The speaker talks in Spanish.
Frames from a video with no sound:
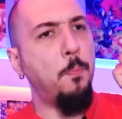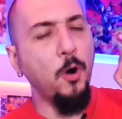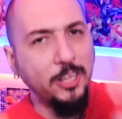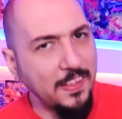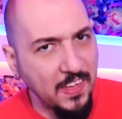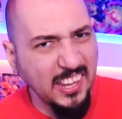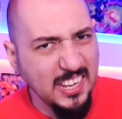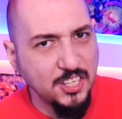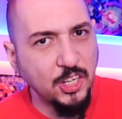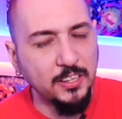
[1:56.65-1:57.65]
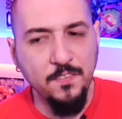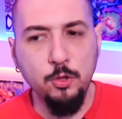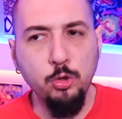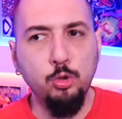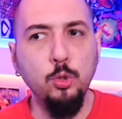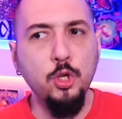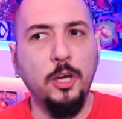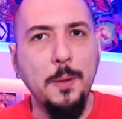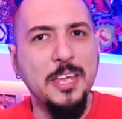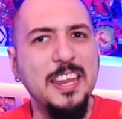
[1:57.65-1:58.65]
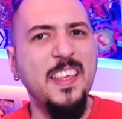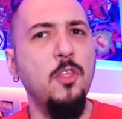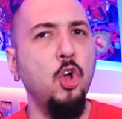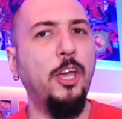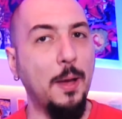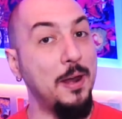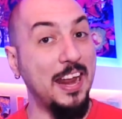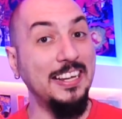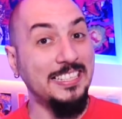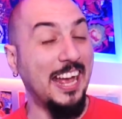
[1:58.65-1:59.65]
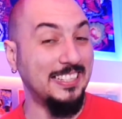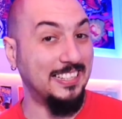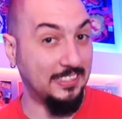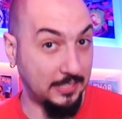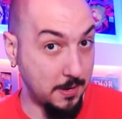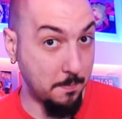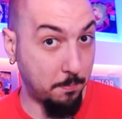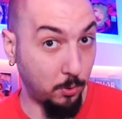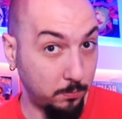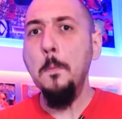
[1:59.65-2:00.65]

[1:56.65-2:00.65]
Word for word: Porque The Initiative es un estudio que viene dando que hablar ya hace tiempo.